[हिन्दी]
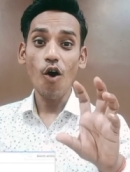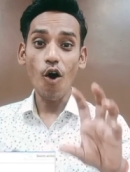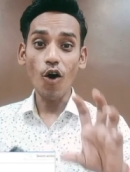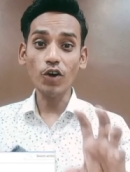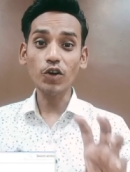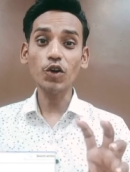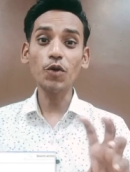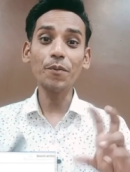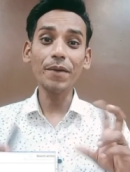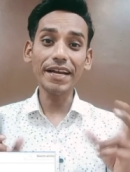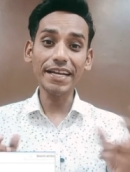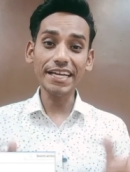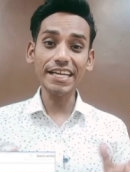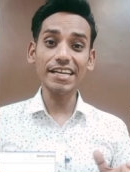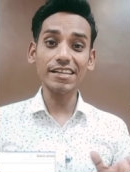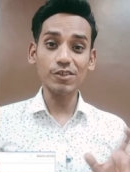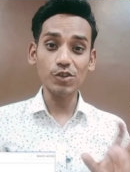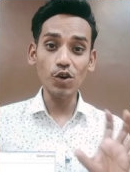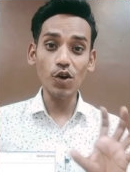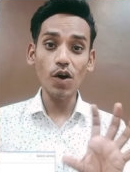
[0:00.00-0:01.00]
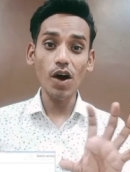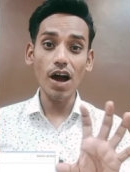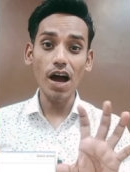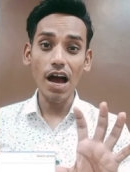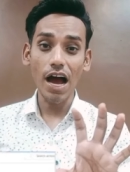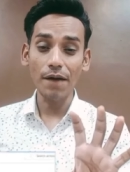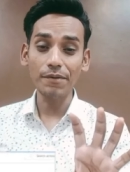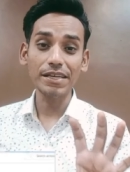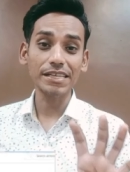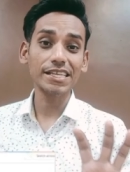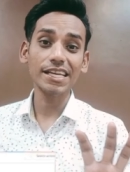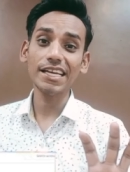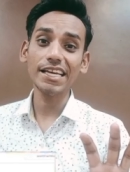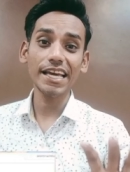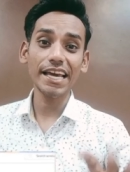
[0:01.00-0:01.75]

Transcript: ऑटोमेटिक जो हाँ, जैसे